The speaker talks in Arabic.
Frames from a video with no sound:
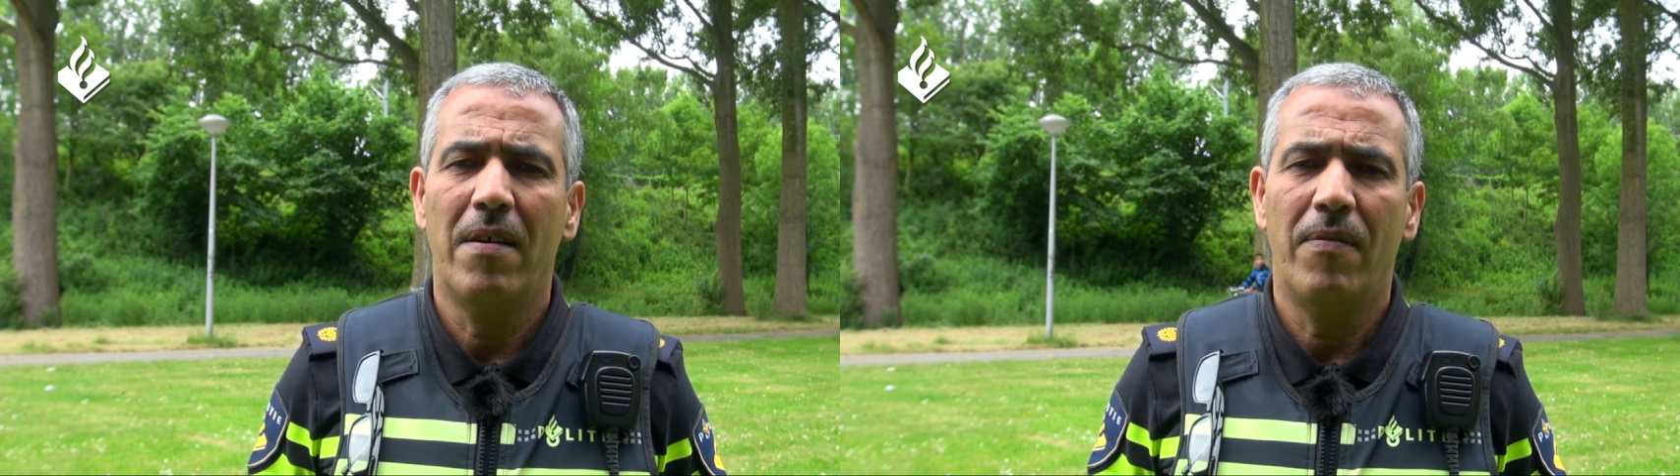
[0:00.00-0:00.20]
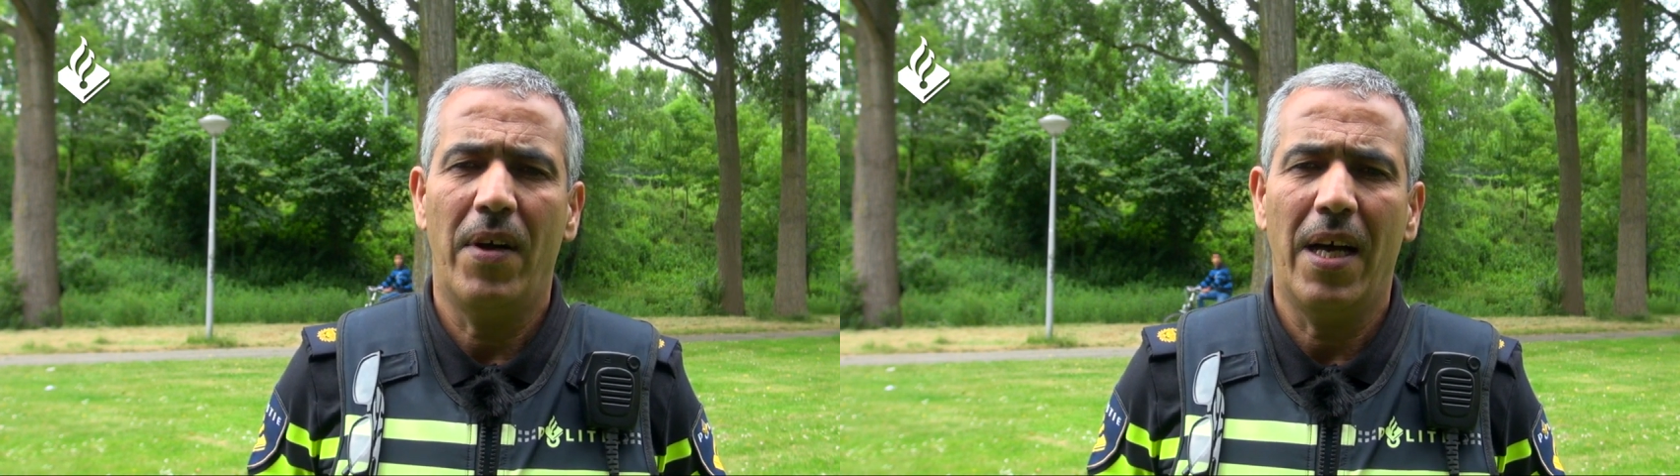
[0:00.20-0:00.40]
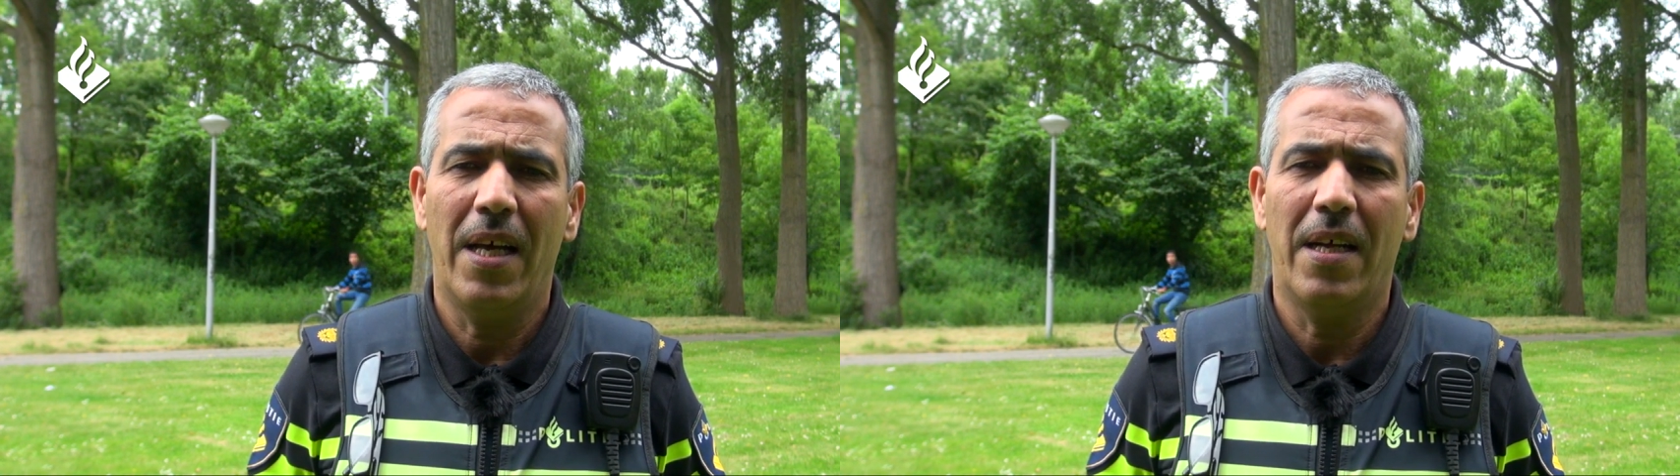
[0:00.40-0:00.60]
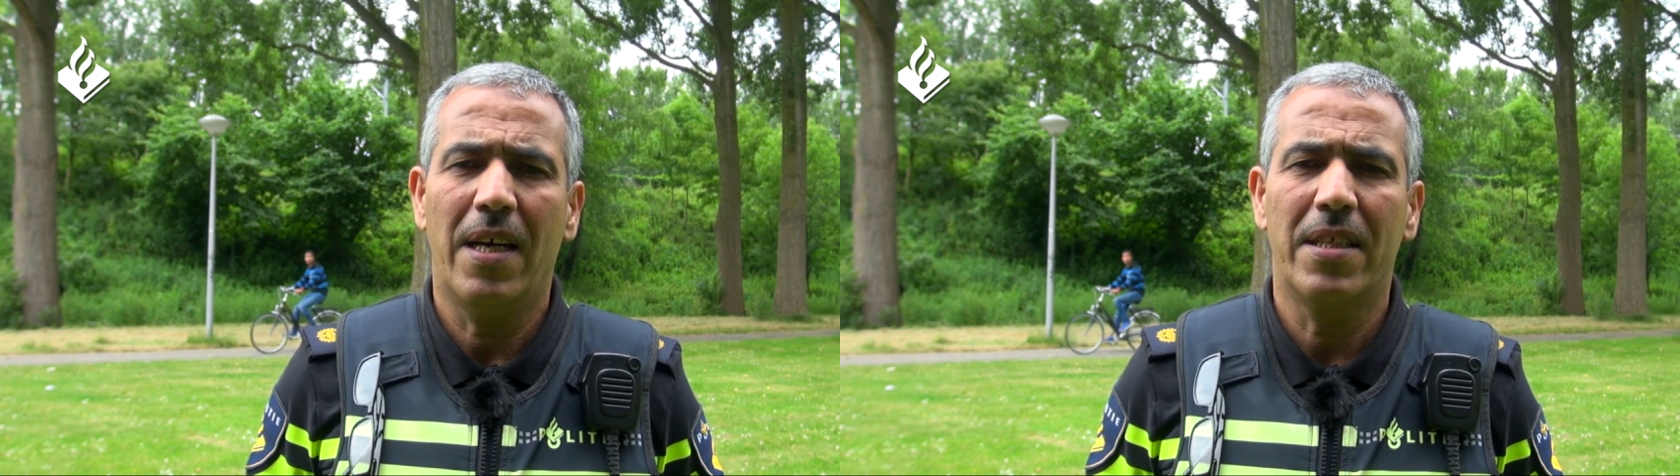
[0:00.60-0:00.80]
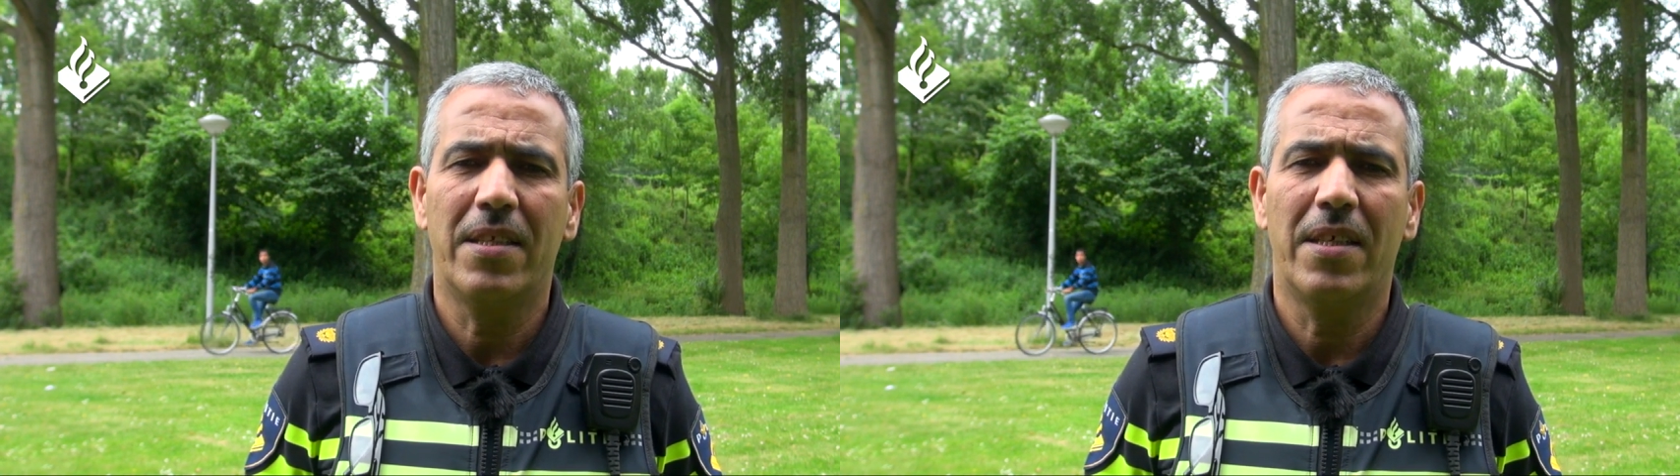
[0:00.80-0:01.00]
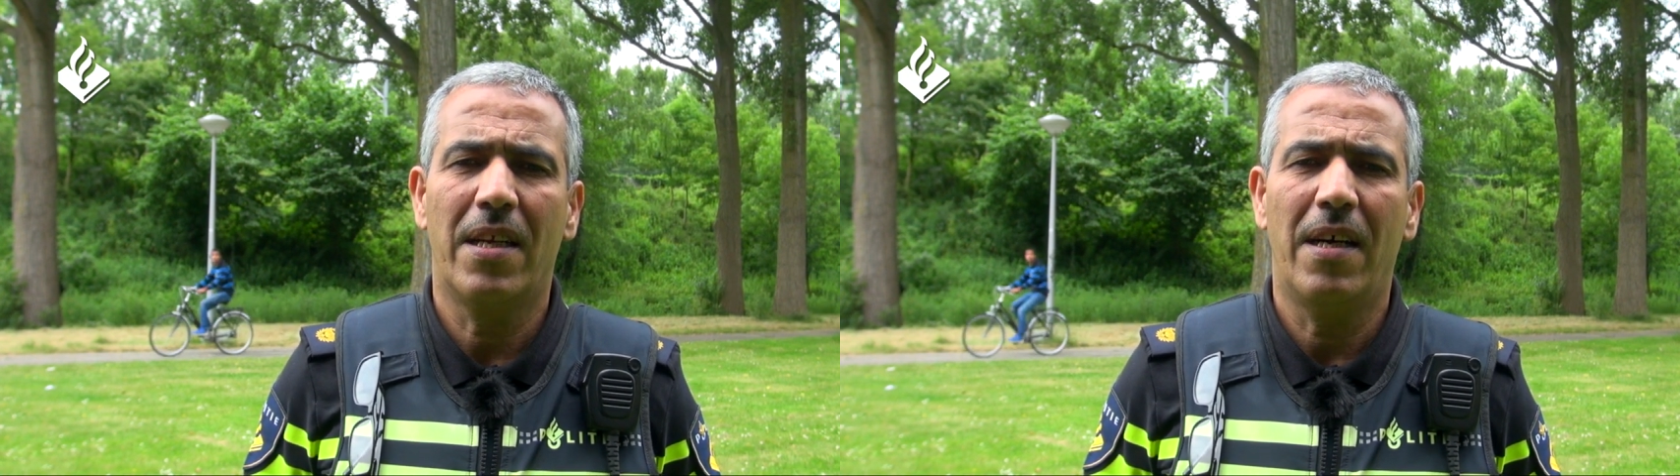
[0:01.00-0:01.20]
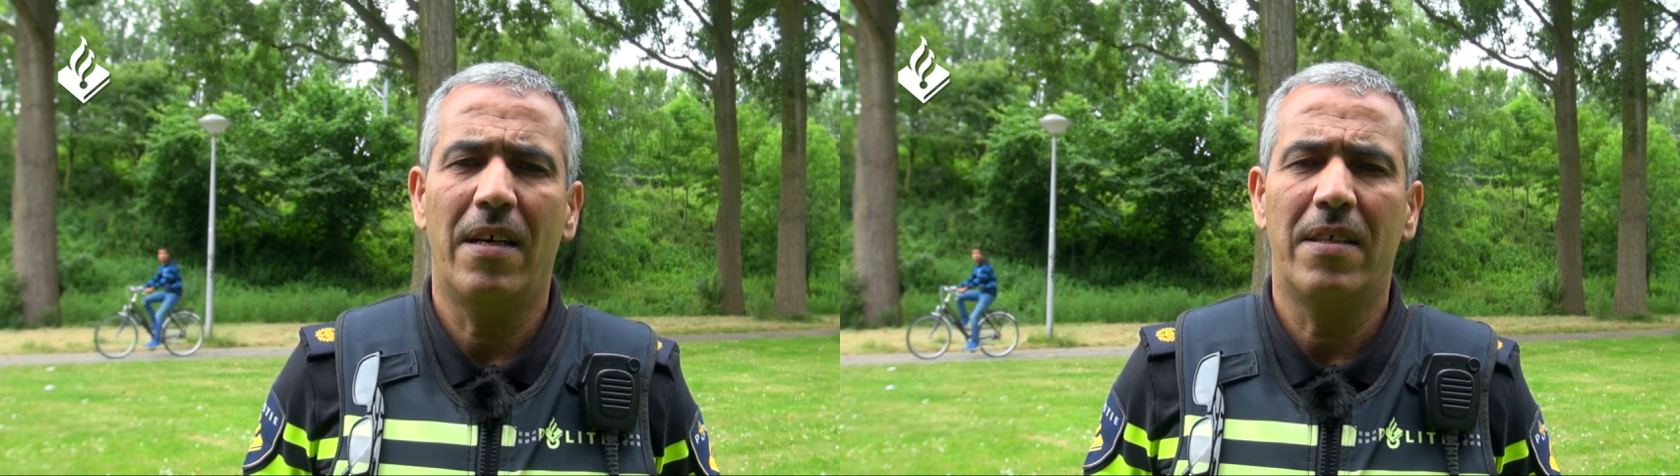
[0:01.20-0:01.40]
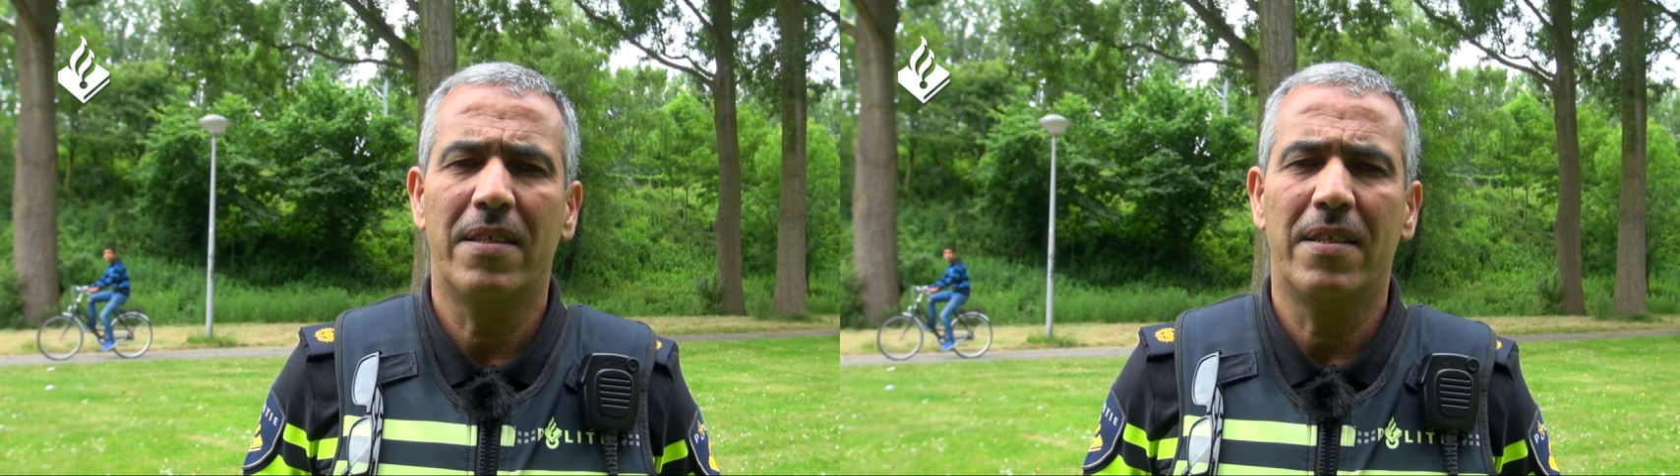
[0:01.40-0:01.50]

في حالة خطيرة